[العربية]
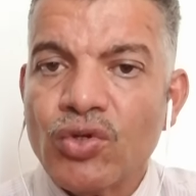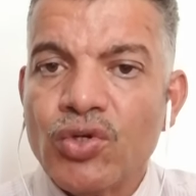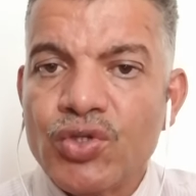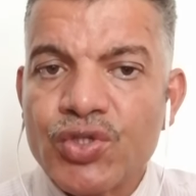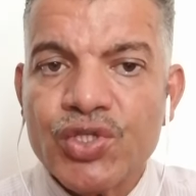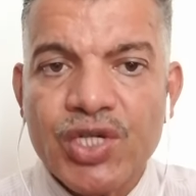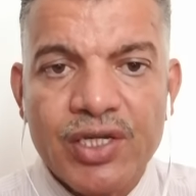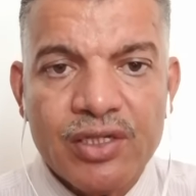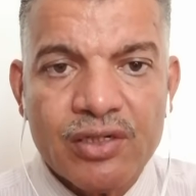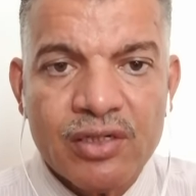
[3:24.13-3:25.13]
دولوز
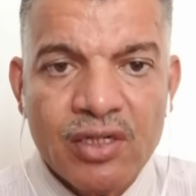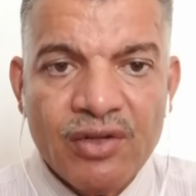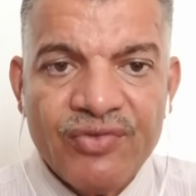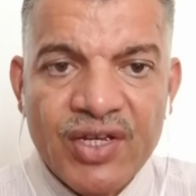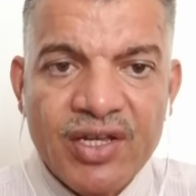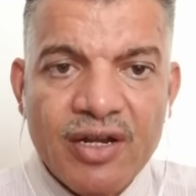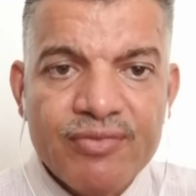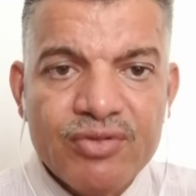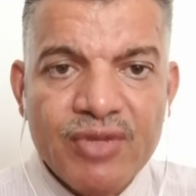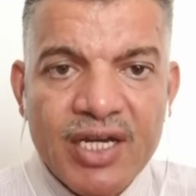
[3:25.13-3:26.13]
الشهير الفكرة
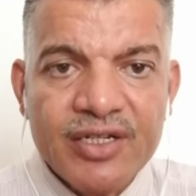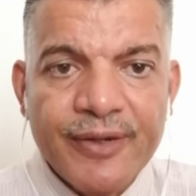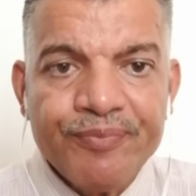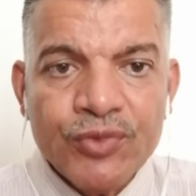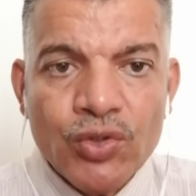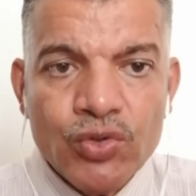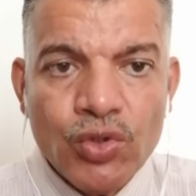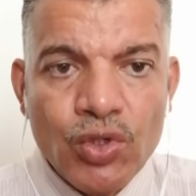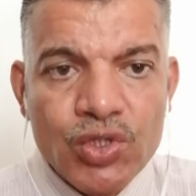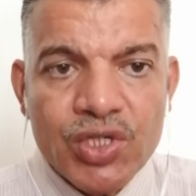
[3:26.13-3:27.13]
بمعنى
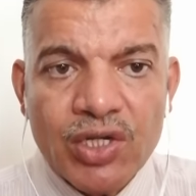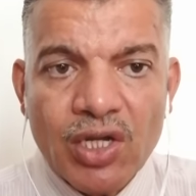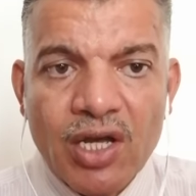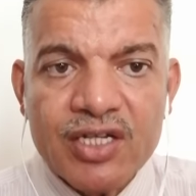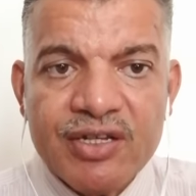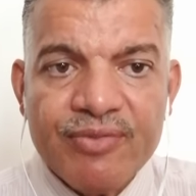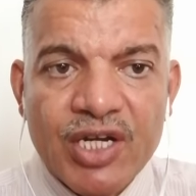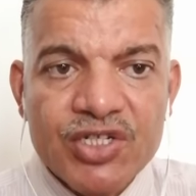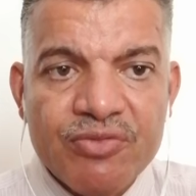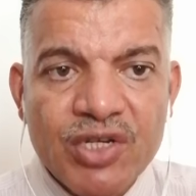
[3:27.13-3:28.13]
دولوز تتقاطع
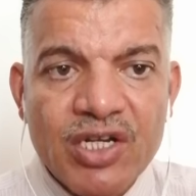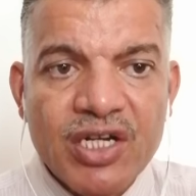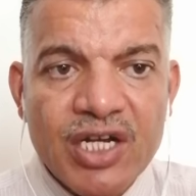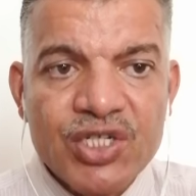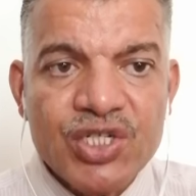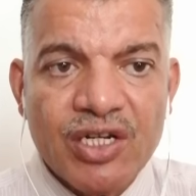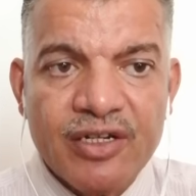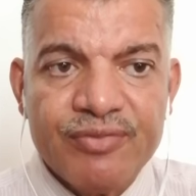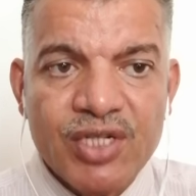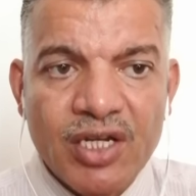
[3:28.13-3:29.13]
مع جميع الأنشطة
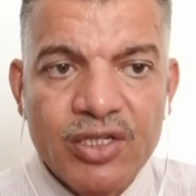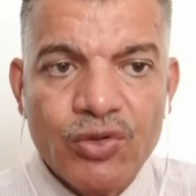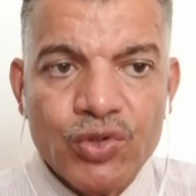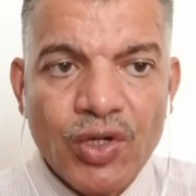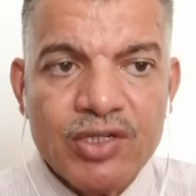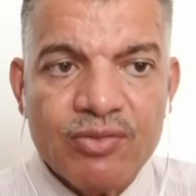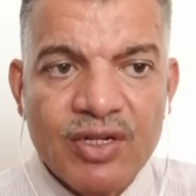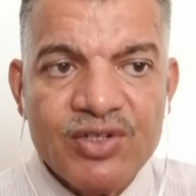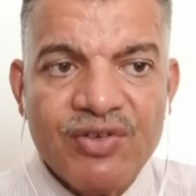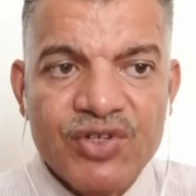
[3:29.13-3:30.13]
الإبداعية وتقدم
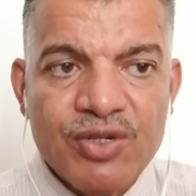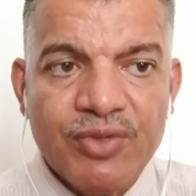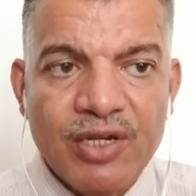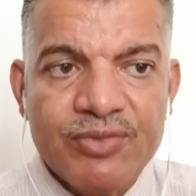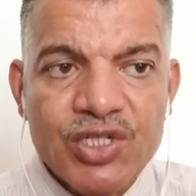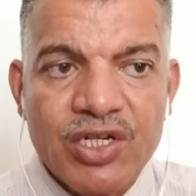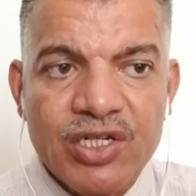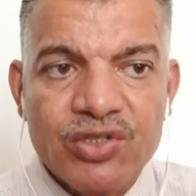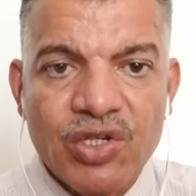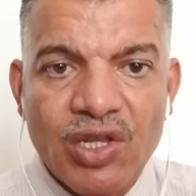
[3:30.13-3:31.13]
نفسها في جميع
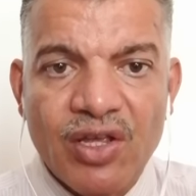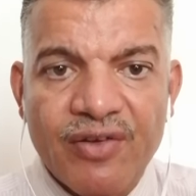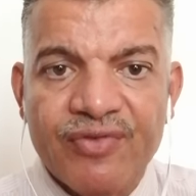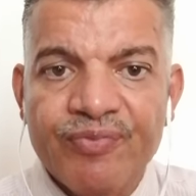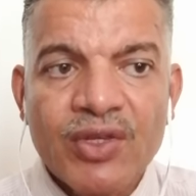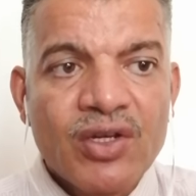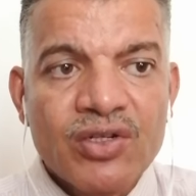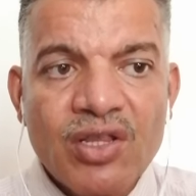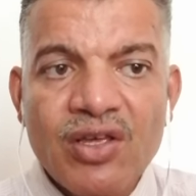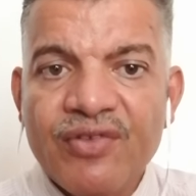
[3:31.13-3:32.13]
المجالات يظهر
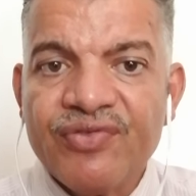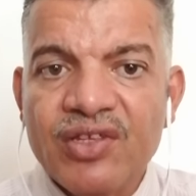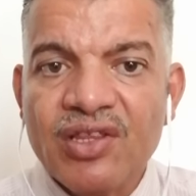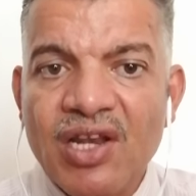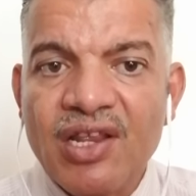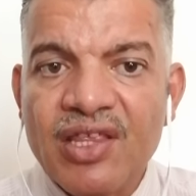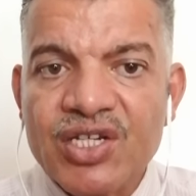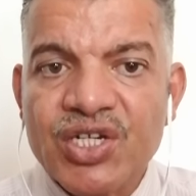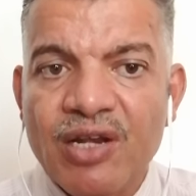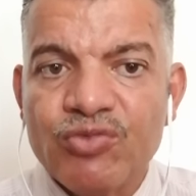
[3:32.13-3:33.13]
تظهر في ثلاث
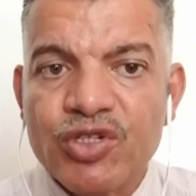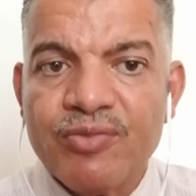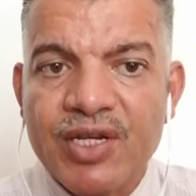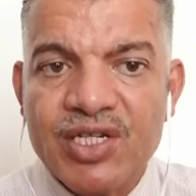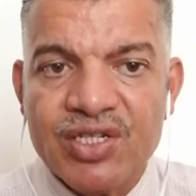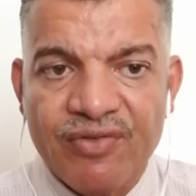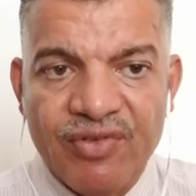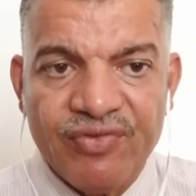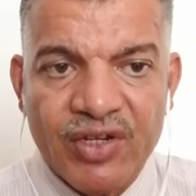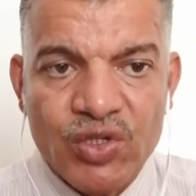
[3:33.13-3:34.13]
أشكال متميزة
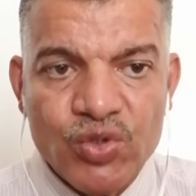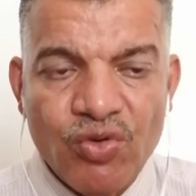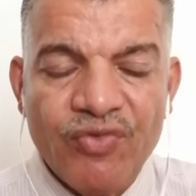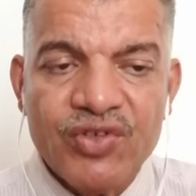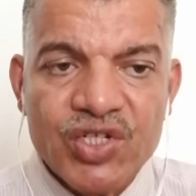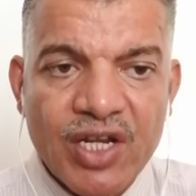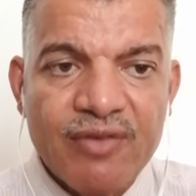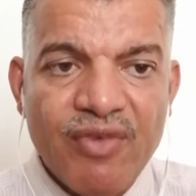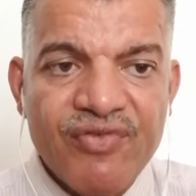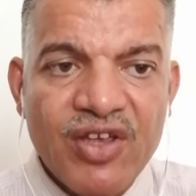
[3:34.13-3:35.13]
الفيلسوف في
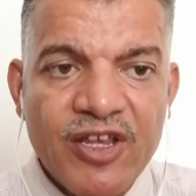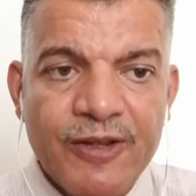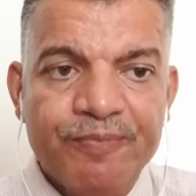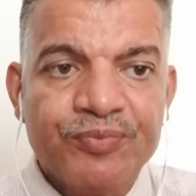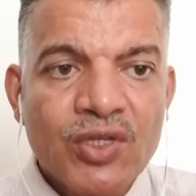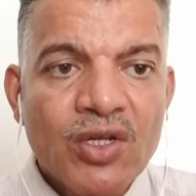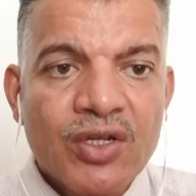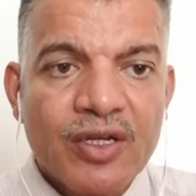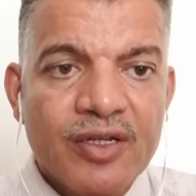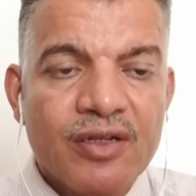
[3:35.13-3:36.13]
شكل مفاهيم
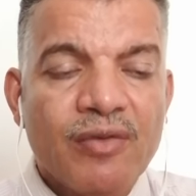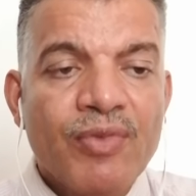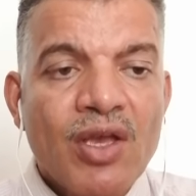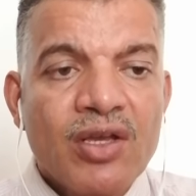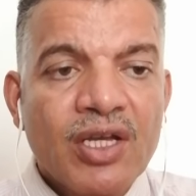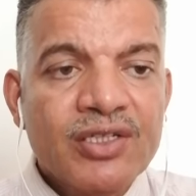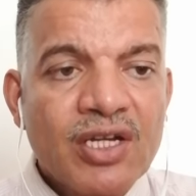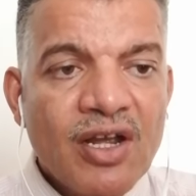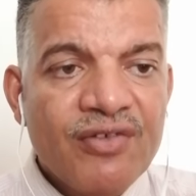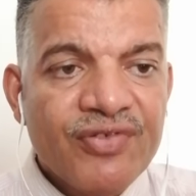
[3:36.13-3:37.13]
آه،
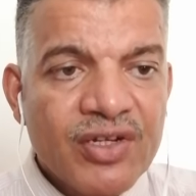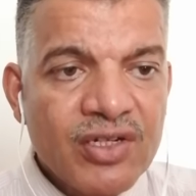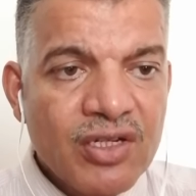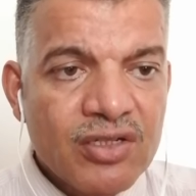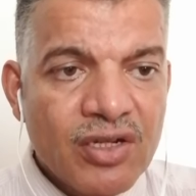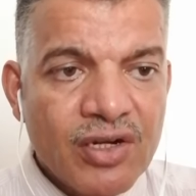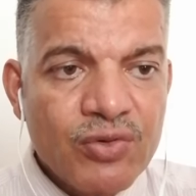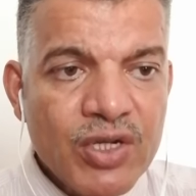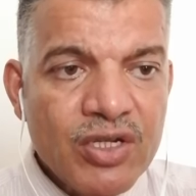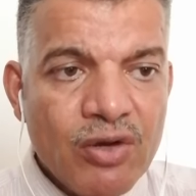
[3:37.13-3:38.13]
اختراع الفنان
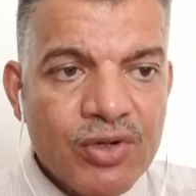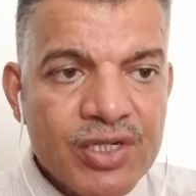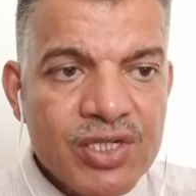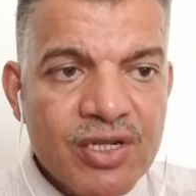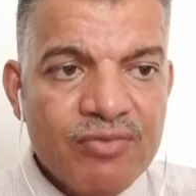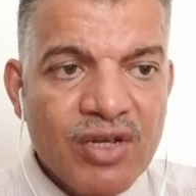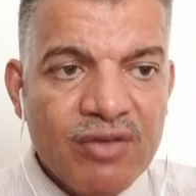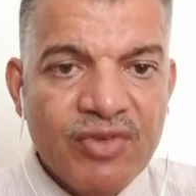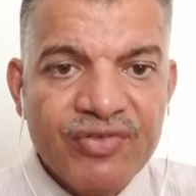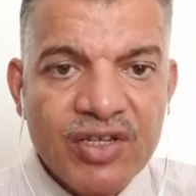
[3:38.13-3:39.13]
الروائي أو الرسام
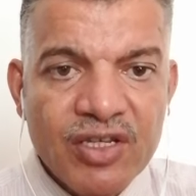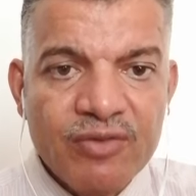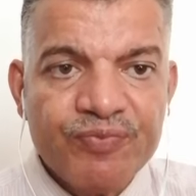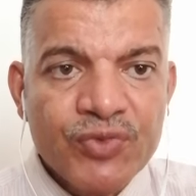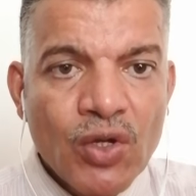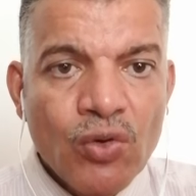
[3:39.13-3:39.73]
المفاهيم